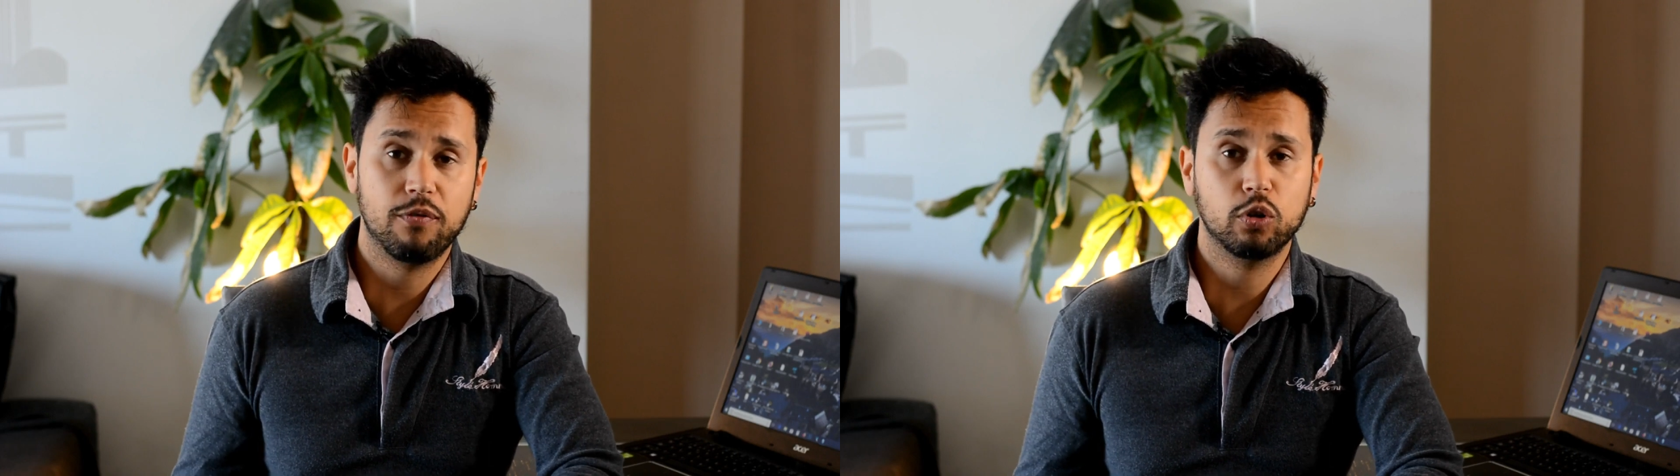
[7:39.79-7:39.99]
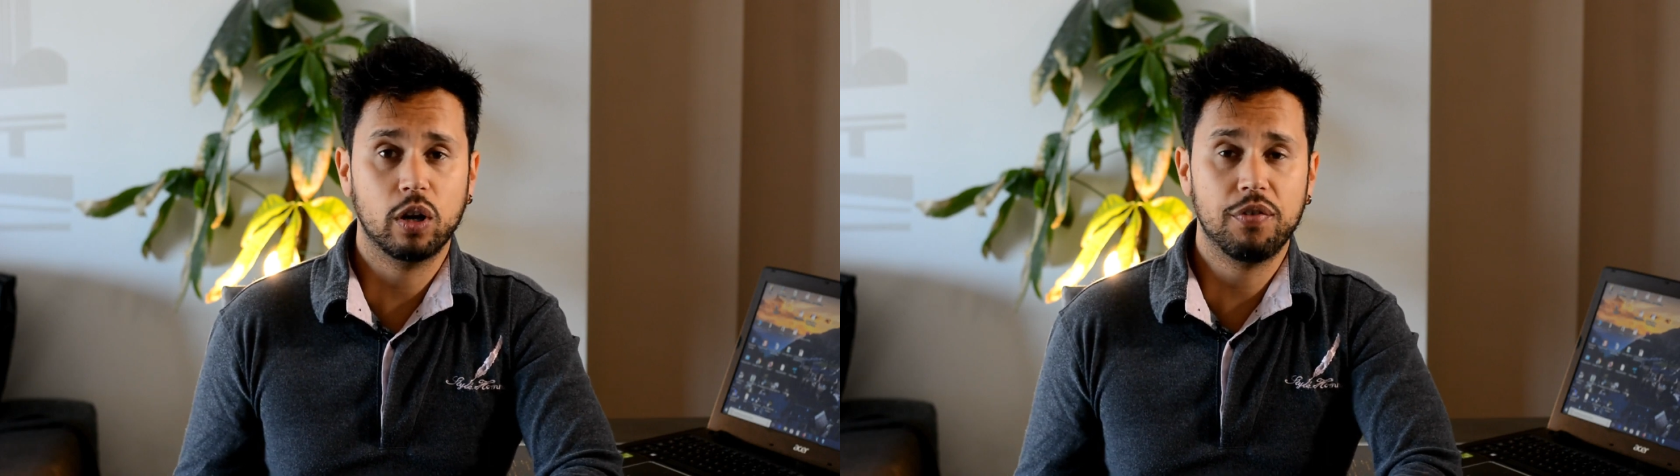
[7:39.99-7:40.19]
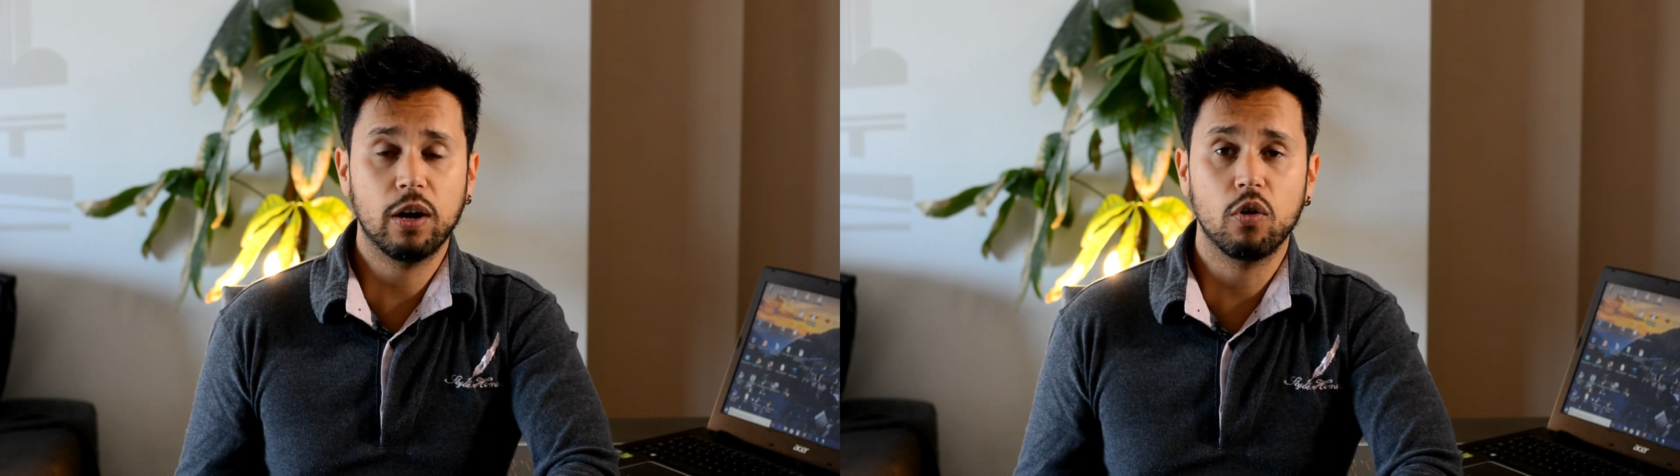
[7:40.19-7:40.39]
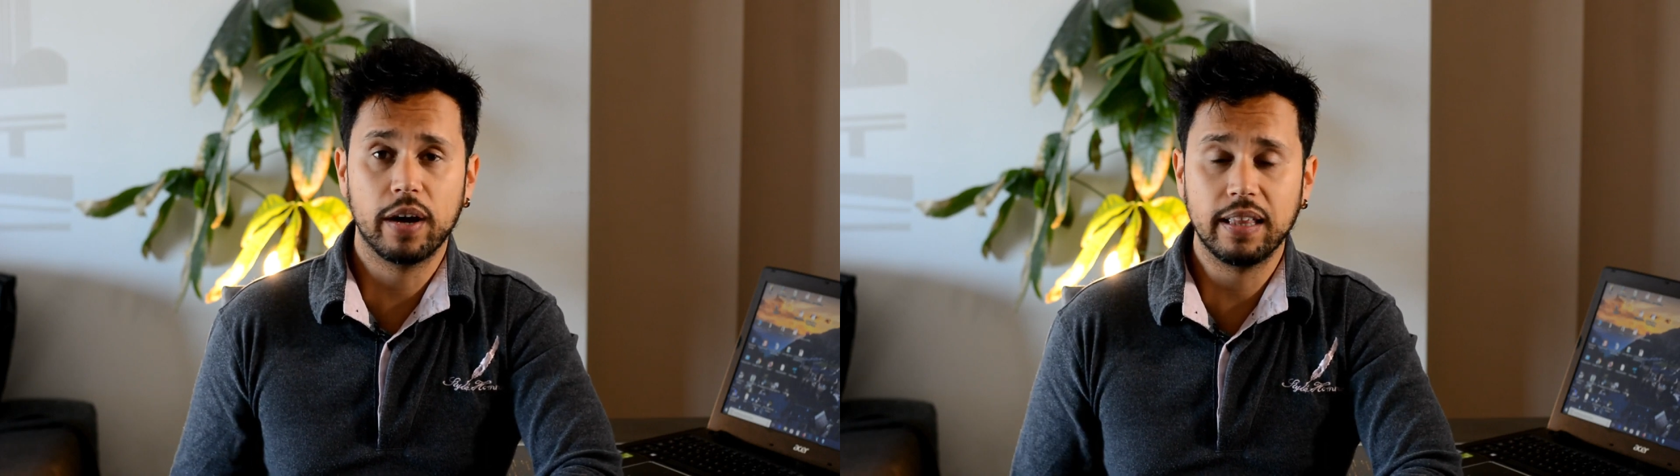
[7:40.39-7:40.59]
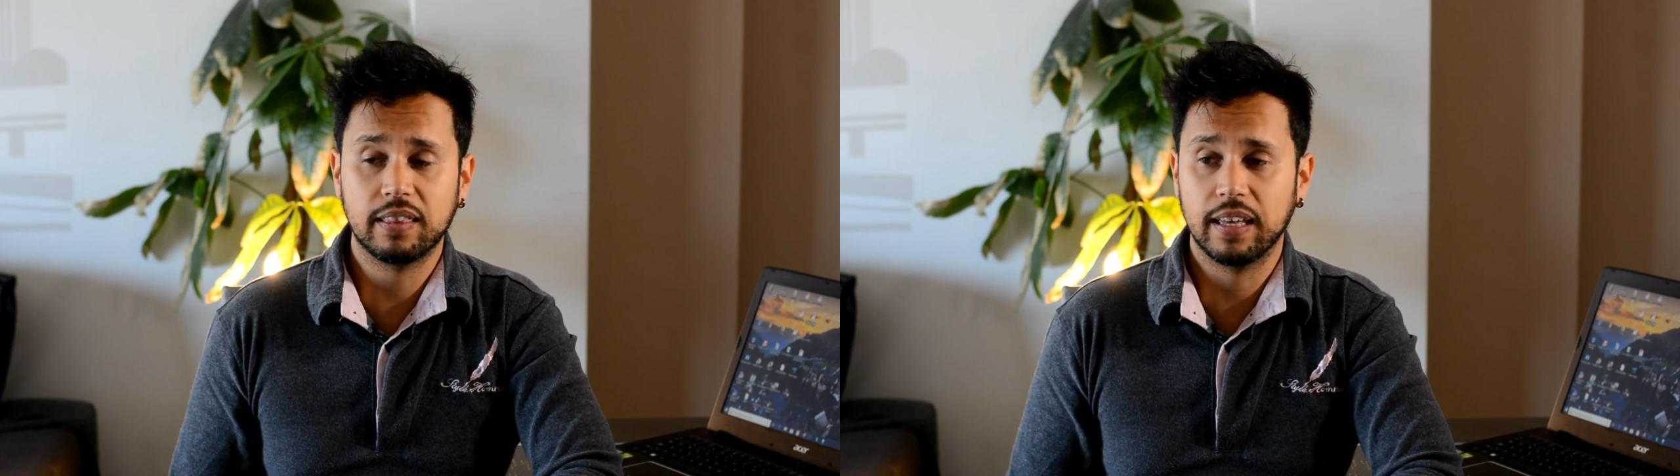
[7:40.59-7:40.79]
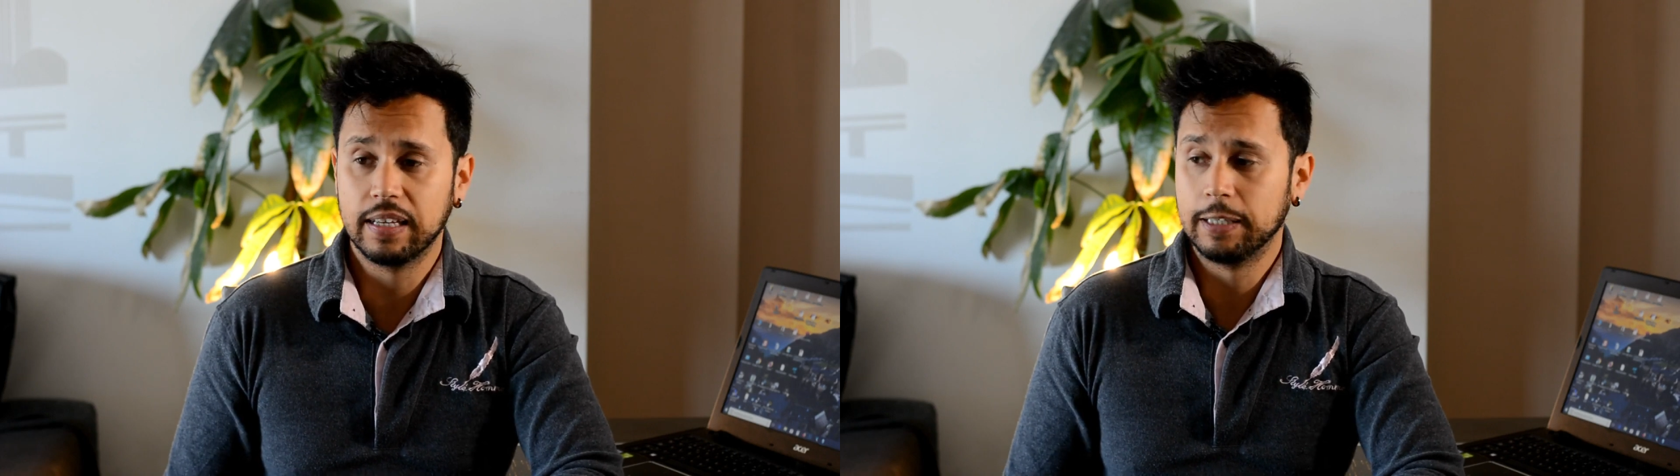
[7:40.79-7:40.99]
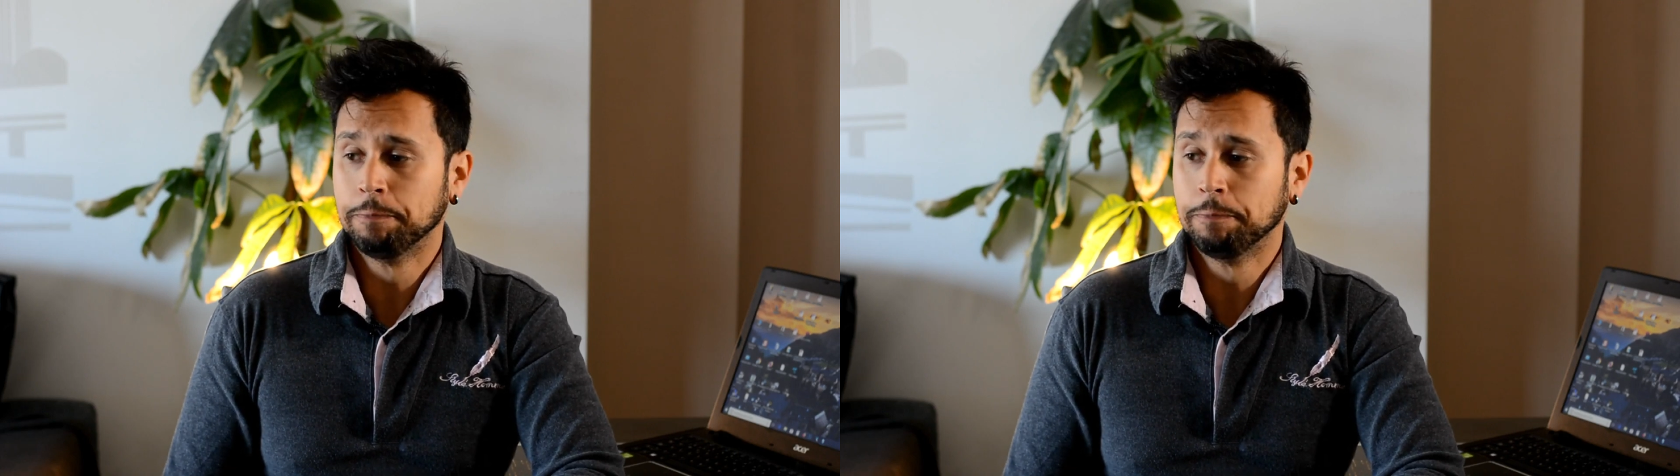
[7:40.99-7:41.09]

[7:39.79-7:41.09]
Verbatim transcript: fotografía con gente.